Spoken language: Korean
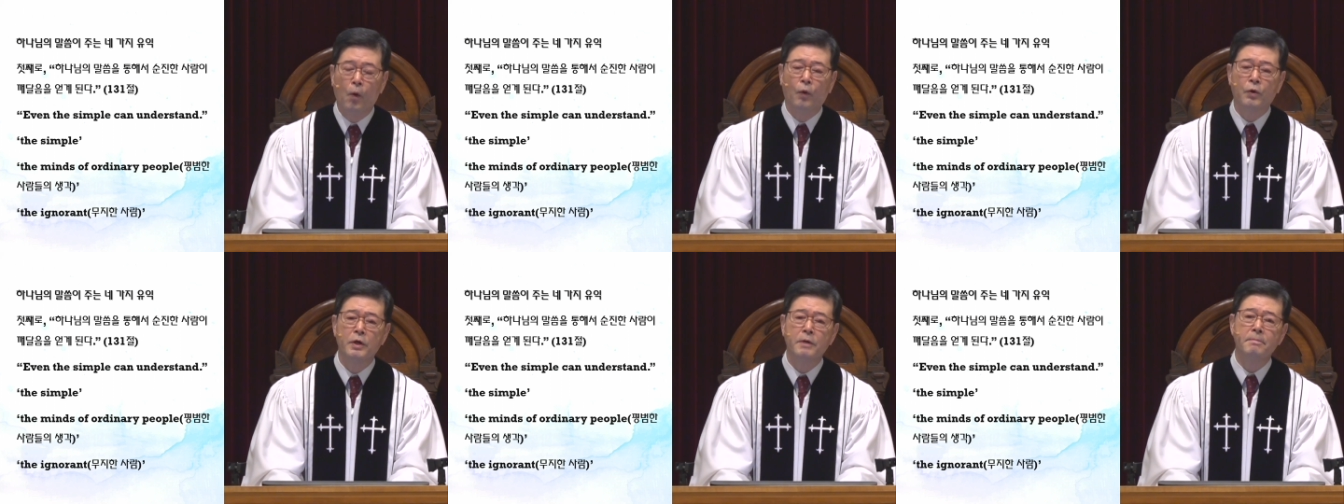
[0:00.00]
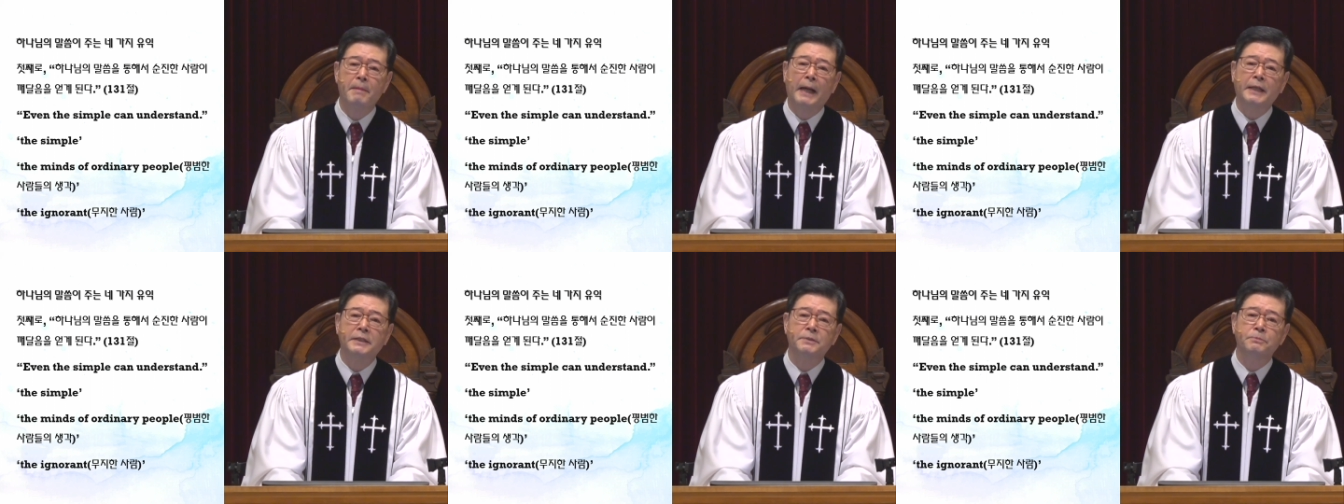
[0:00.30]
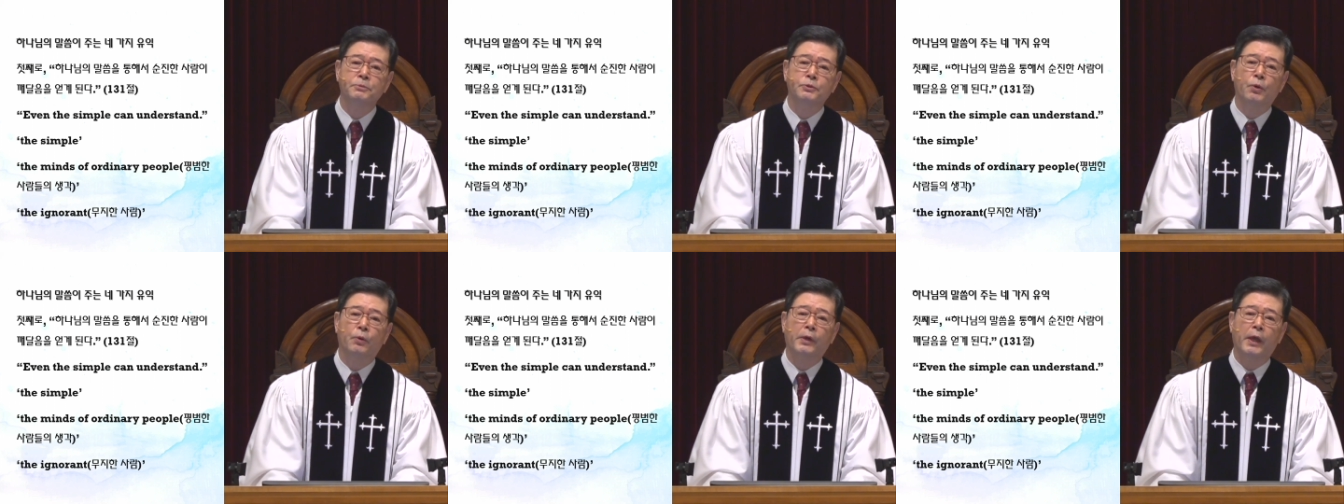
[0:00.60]
오늘
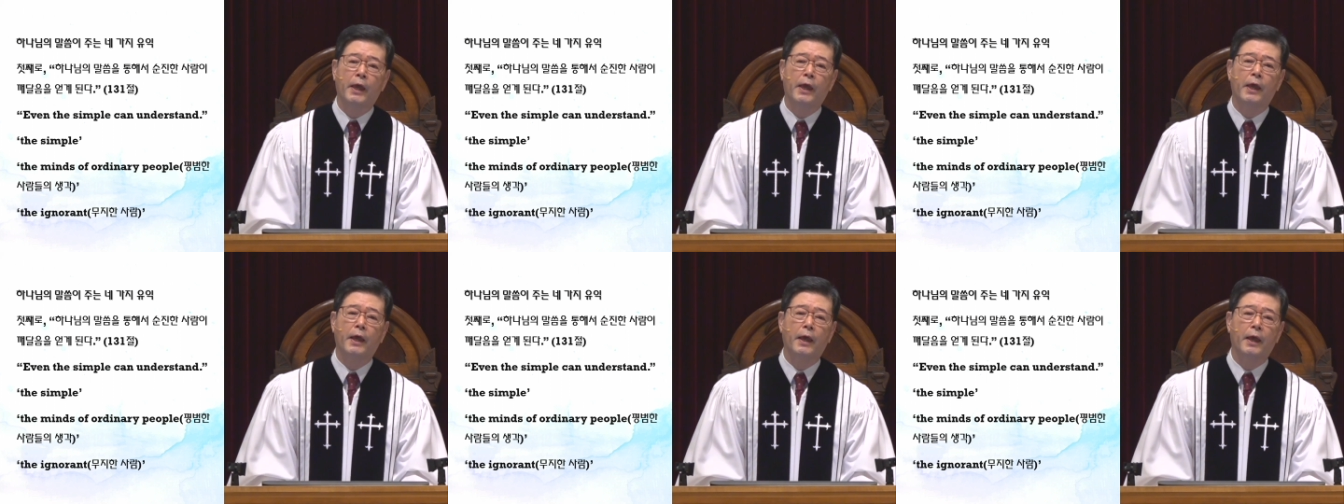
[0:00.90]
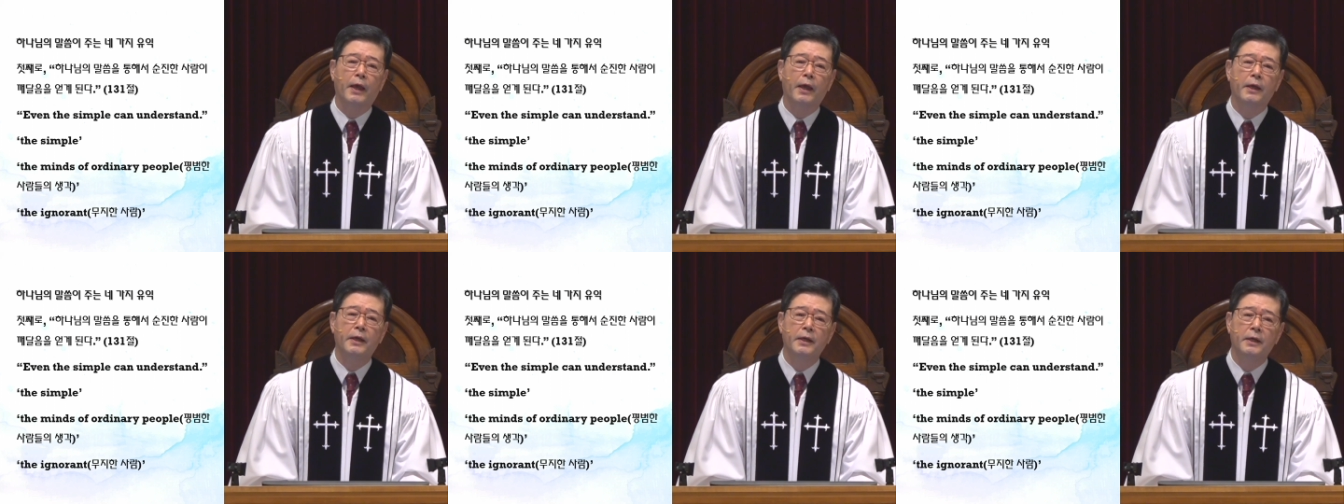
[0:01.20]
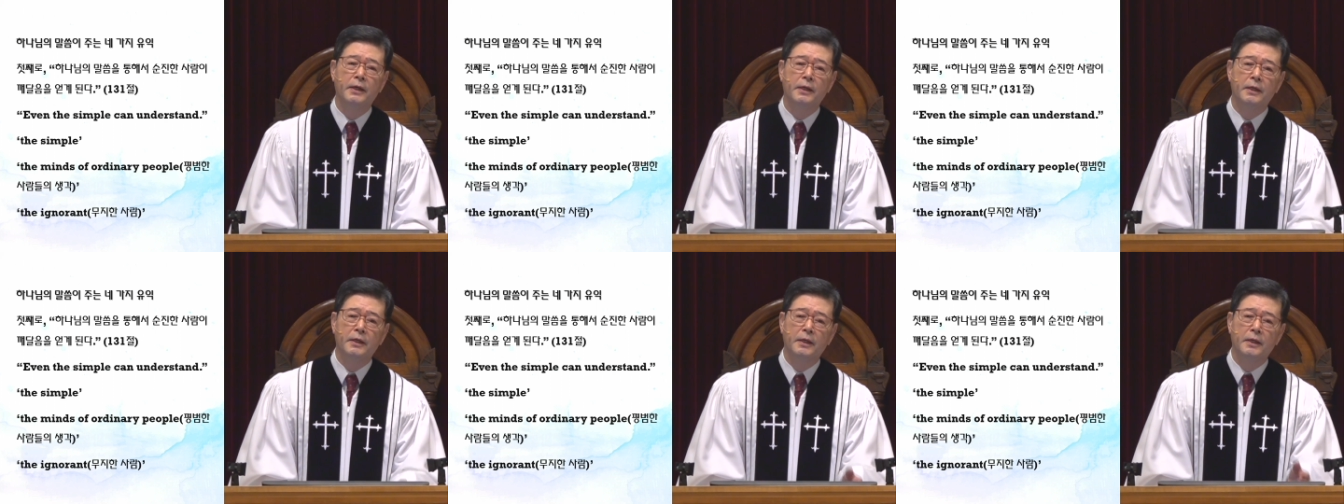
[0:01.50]
말씀 속에
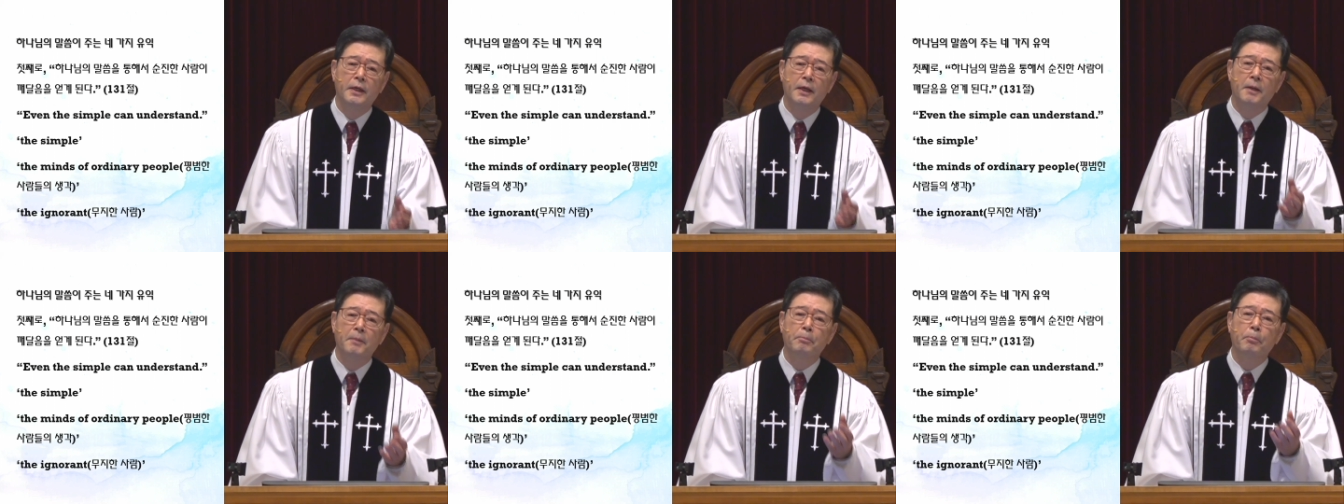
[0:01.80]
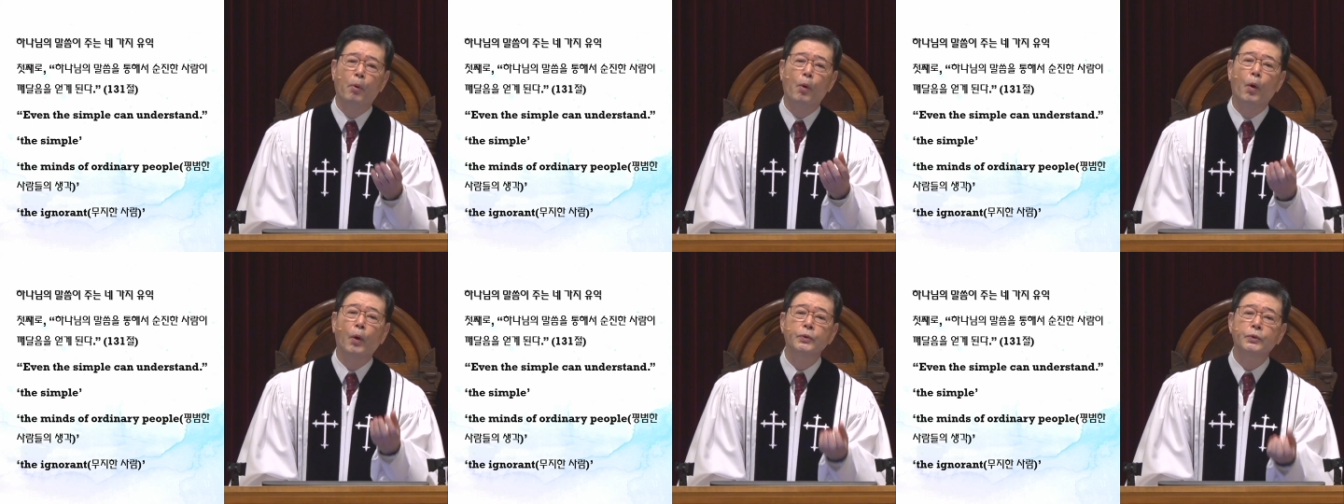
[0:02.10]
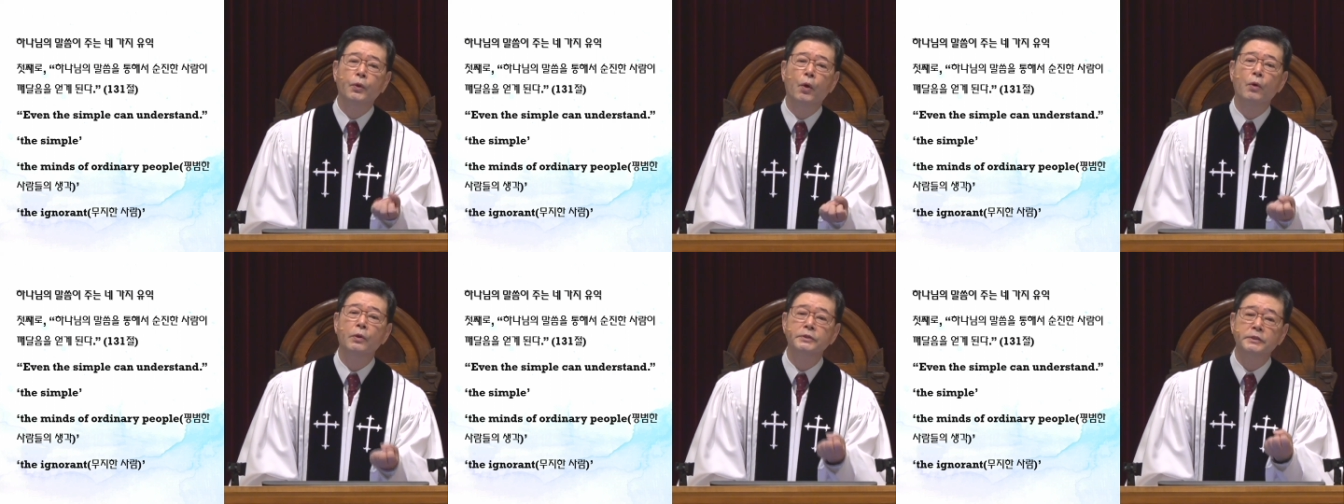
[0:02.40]

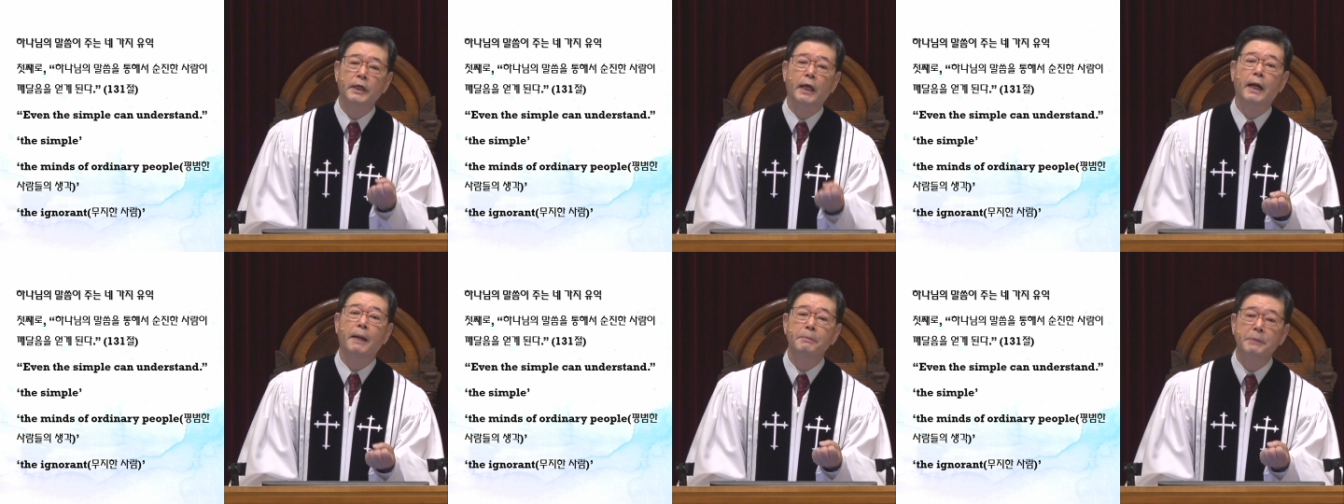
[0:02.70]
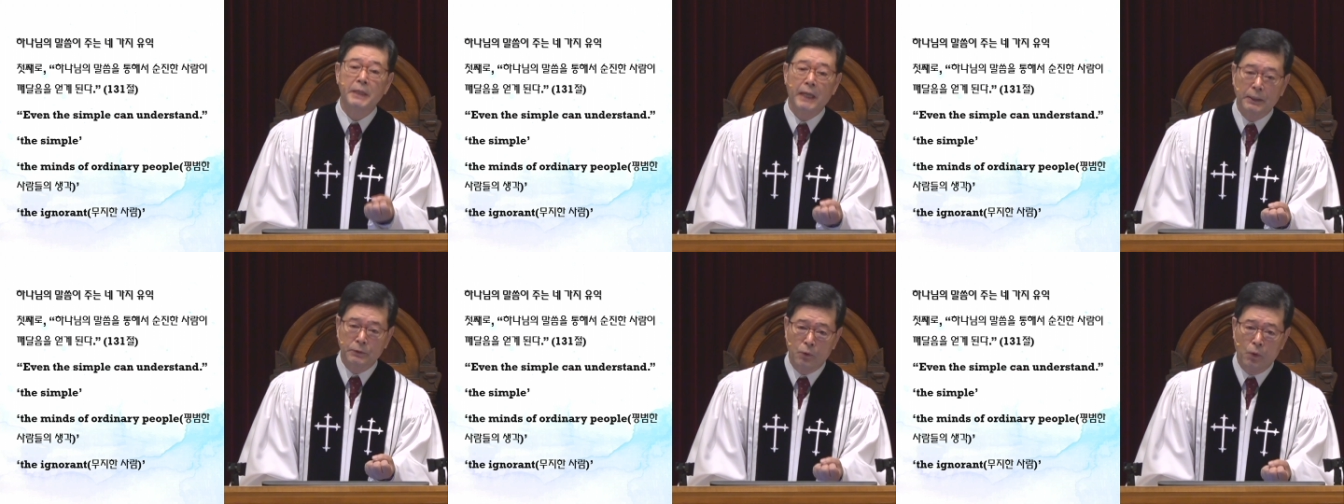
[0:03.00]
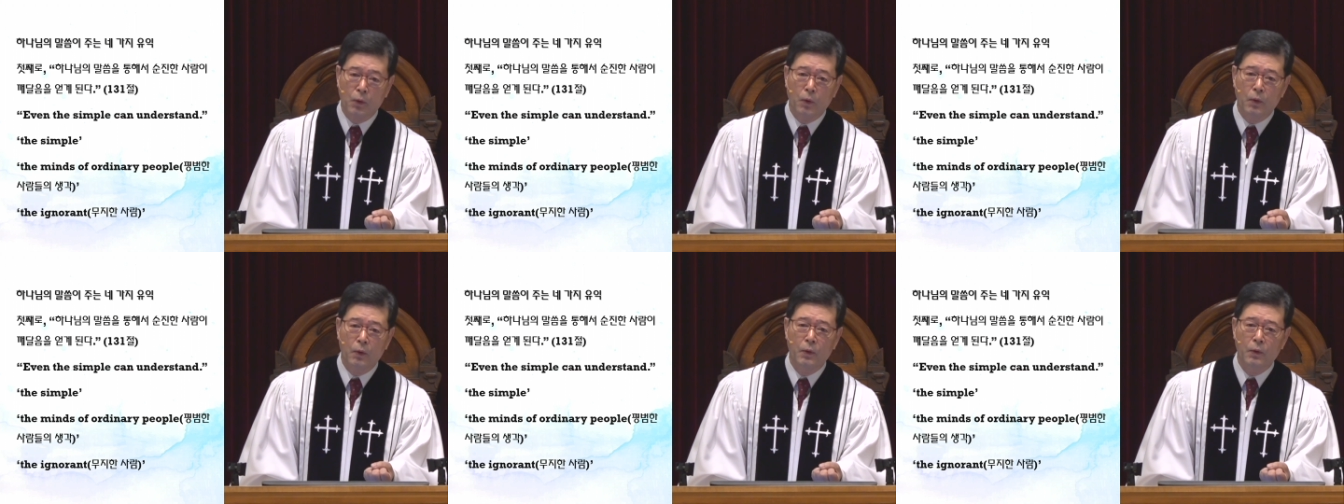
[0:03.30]
보통
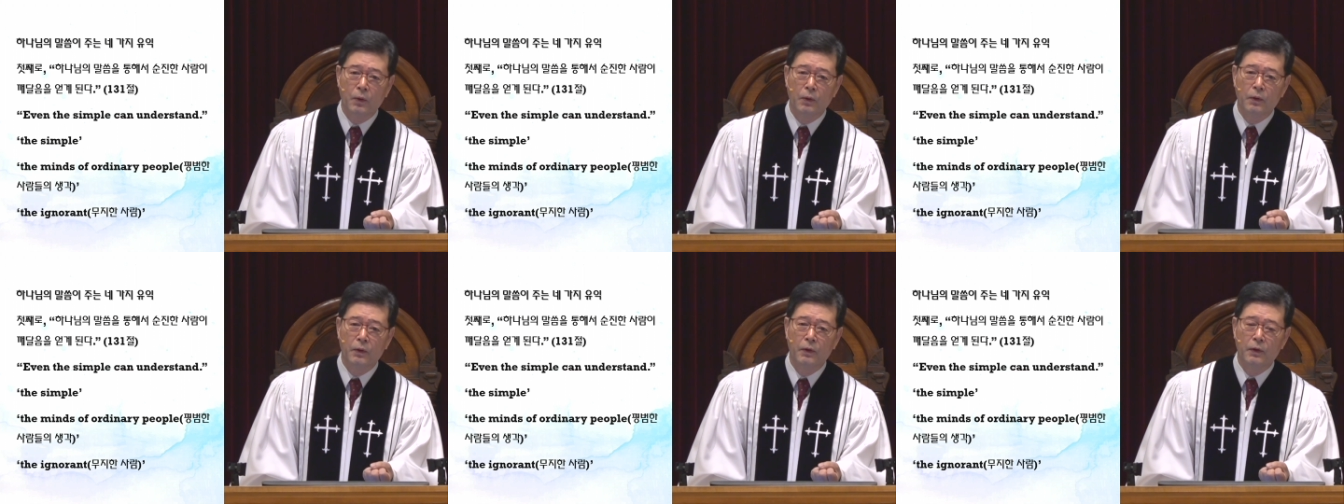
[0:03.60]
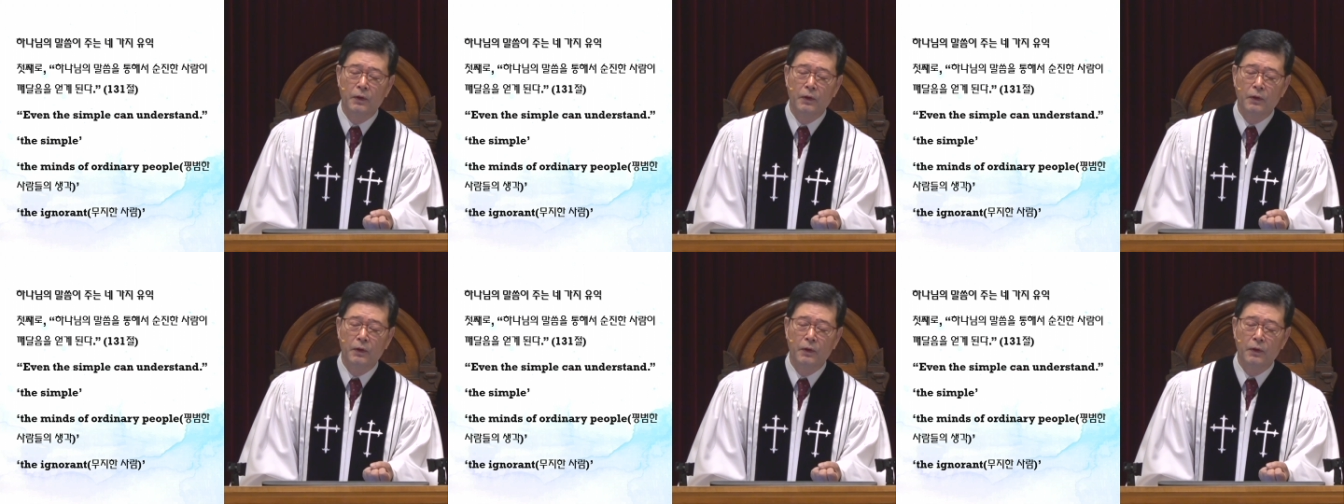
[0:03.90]
사람이라도